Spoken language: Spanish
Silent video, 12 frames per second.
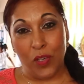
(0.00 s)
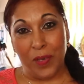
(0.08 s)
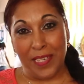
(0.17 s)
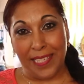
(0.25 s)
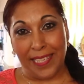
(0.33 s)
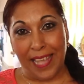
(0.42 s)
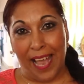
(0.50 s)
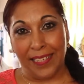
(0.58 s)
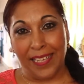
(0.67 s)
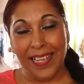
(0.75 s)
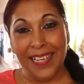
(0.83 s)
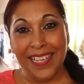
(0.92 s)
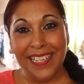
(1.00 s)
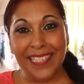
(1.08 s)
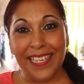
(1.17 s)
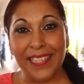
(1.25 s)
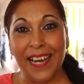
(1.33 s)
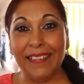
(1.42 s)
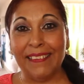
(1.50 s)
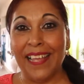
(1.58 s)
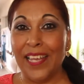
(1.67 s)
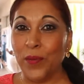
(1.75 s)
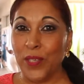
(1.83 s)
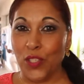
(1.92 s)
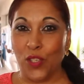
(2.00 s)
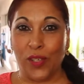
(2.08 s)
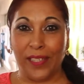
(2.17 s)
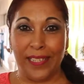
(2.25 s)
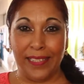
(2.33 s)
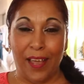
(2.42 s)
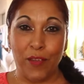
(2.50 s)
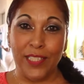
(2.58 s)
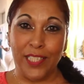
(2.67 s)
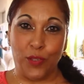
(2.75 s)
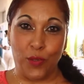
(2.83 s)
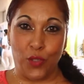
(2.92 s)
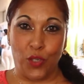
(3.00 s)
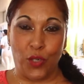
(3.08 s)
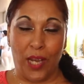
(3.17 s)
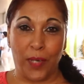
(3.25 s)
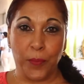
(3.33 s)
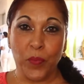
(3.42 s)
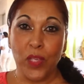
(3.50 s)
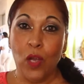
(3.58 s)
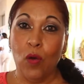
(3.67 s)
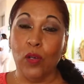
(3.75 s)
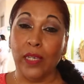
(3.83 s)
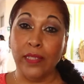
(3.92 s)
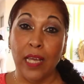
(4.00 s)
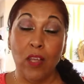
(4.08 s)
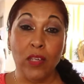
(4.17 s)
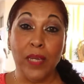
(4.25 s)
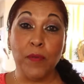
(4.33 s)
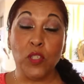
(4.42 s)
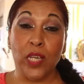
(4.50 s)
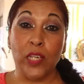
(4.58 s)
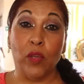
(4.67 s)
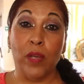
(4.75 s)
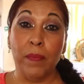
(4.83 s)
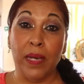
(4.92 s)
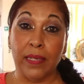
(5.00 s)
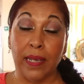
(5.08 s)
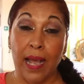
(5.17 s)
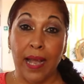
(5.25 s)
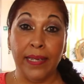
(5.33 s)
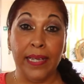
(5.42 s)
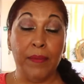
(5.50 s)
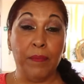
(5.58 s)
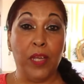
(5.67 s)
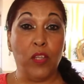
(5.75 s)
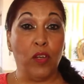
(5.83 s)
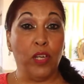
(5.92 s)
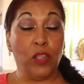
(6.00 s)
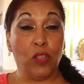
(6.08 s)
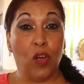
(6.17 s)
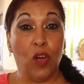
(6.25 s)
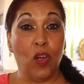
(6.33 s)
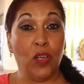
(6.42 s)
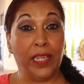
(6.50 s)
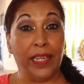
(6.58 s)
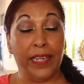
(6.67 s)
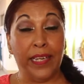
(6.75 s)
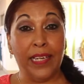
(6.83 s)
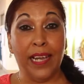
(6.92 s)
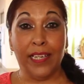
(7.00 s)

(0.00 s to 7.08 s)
universitaria. Se trata de nuestro reinado institucional, un reinado que hemos querido enmarcar en medio de todo lo que es la